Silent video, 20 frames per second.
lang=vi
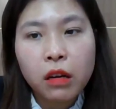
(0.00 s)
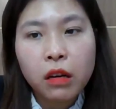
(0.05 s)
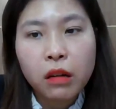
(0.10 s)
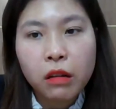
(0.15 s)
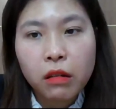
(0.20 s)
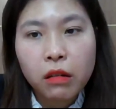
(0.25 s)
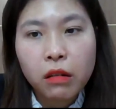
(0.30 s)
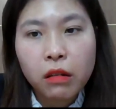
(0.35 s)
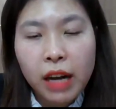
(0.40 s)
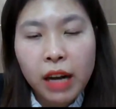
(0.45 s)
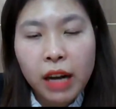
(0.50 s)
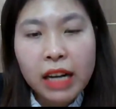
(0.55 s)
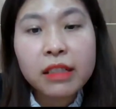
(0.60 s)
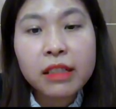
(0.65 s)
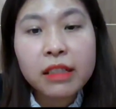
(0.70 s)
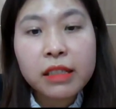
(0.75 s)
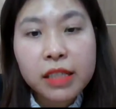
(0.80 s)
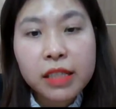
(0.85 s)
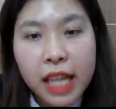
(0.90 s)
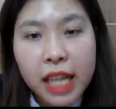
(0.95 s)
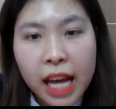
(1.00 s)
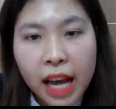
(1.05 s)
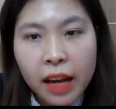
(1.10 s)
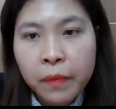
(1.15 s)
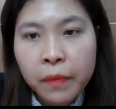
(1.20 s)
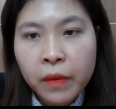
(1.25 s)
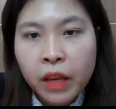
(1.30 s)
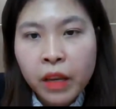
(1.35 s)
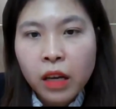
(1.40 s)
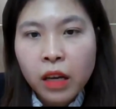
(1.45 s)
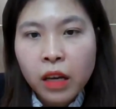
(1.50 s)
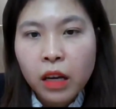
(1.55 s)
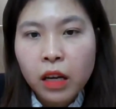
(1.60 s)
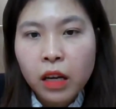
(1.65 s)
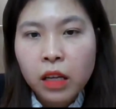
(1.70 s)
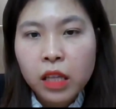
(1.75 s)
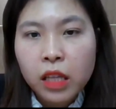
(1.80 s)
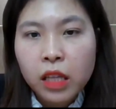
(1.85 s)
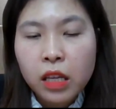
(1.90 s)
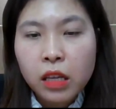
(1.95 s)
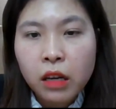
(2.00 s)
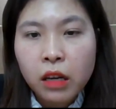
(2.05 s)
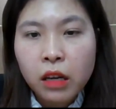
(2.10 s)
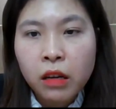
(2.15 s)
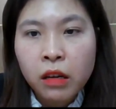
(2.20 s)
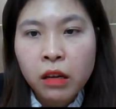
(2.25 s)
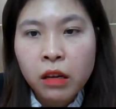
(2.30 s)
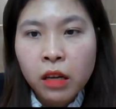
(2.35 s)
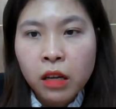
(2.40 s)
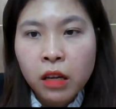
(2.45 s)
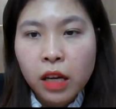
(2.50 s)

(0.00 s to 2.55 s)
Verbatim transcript: uh, đã được đưa ra uh, thì uh,